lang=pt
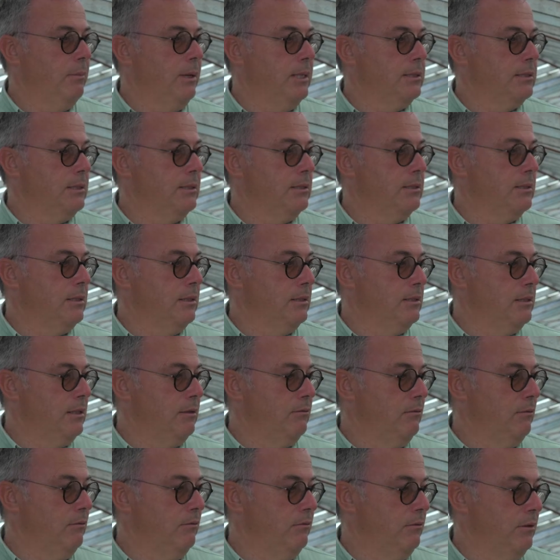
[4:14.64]
começa-se a
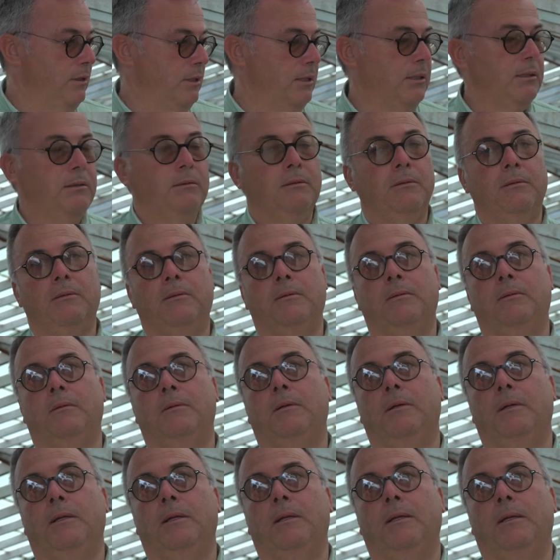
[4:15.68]
desenvolver.
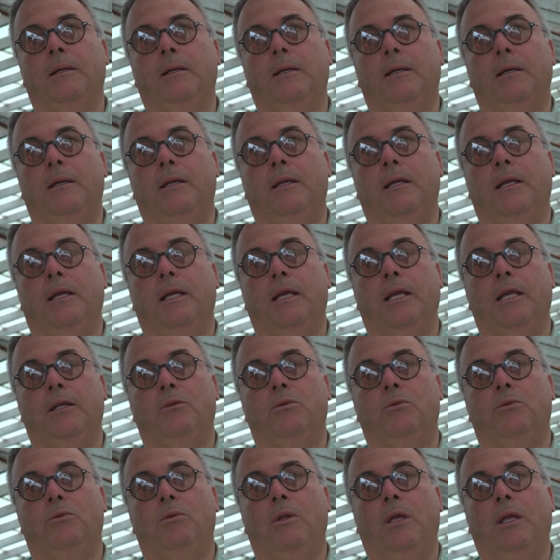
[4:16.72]

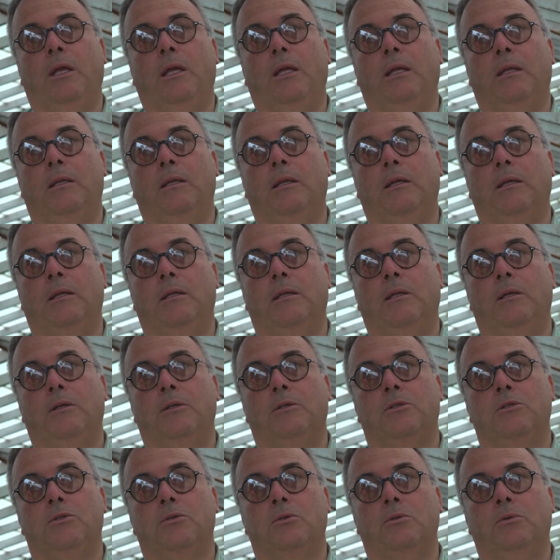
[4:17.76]
Eh, da,
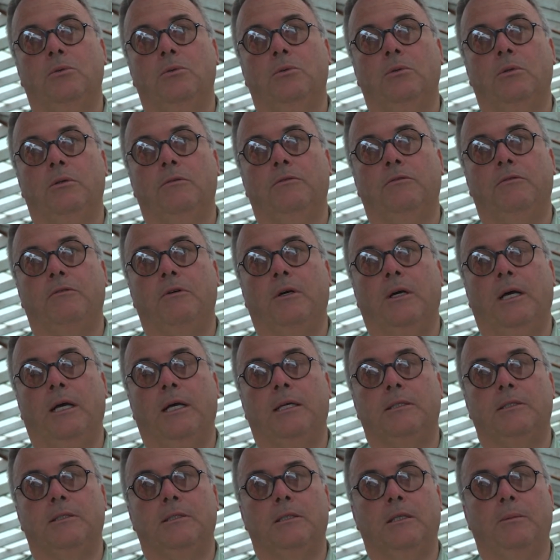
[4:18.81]
da, segunda
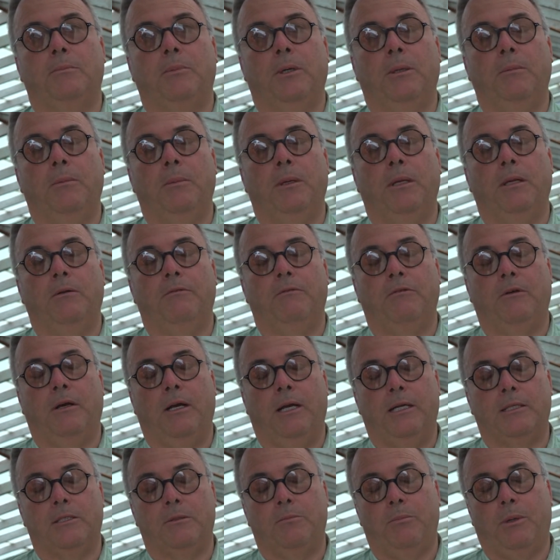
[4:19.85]
fase, da primeira
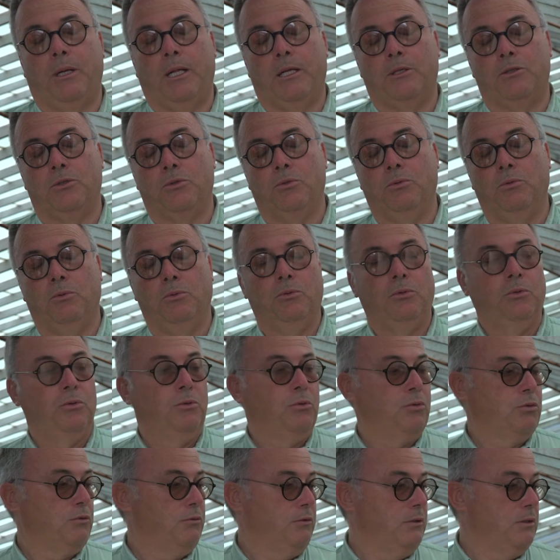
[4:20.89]
fase para a segunda,
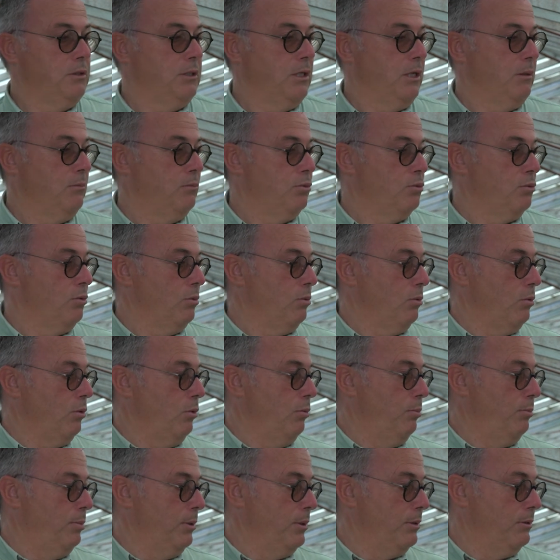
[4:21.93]
nós fazemos ou,
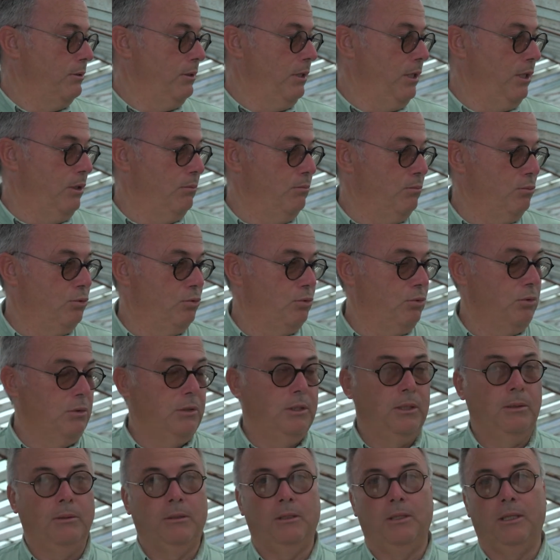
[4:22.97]
ou partirmos
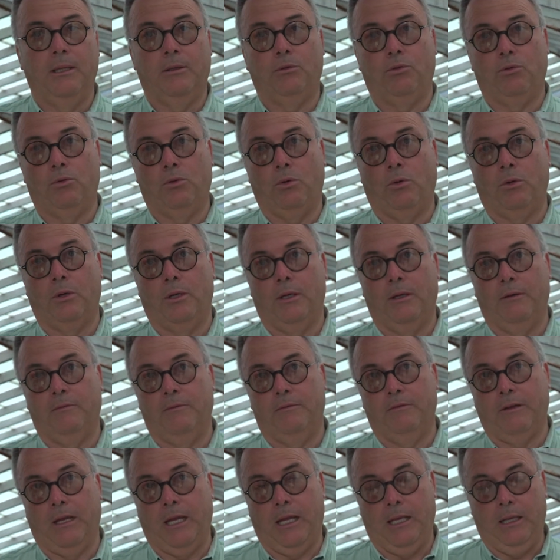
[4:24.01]
da, da toca
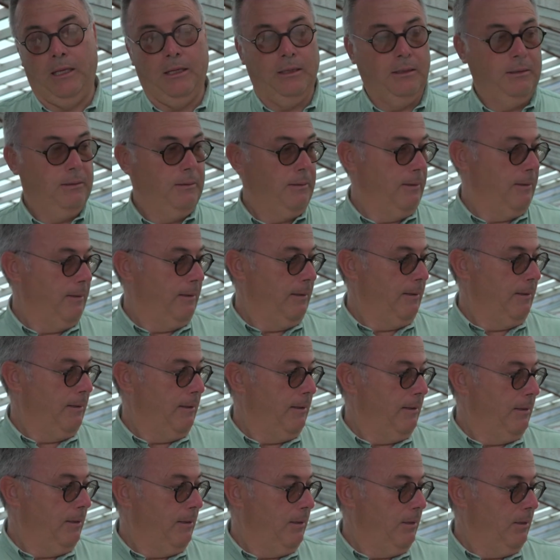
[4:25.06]
velha,
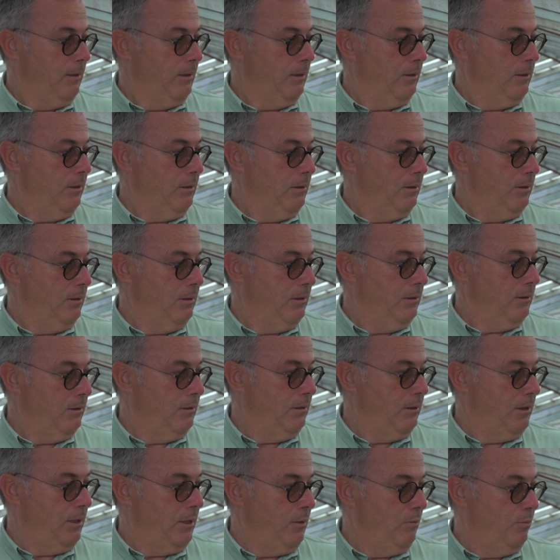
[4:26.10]

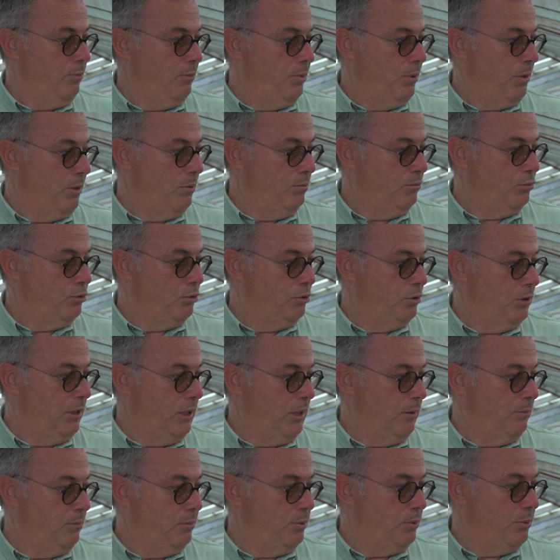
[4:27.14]
Uh, limpamos
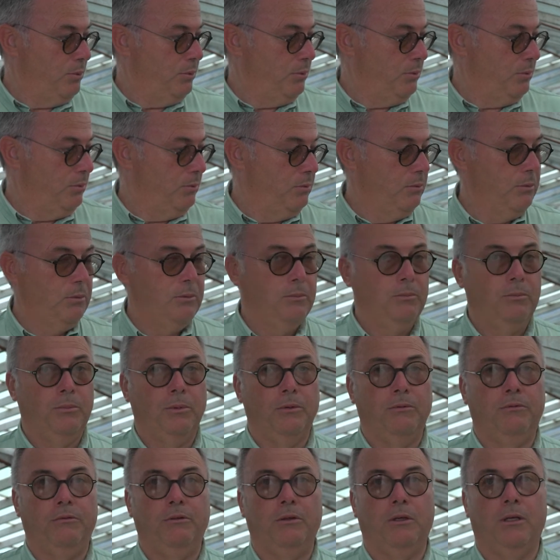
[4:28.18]
sempre
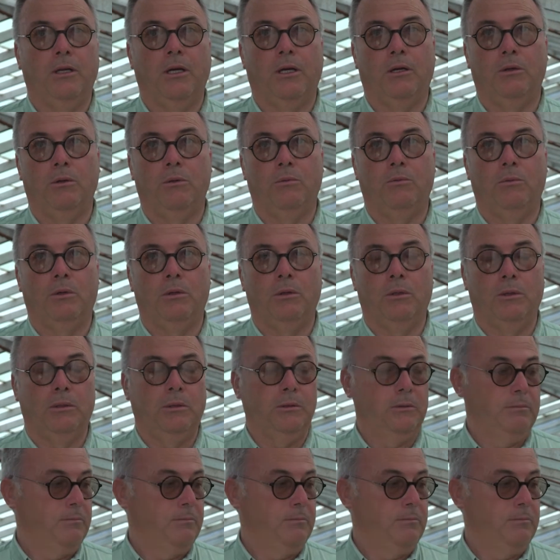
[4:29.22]
para ficar numa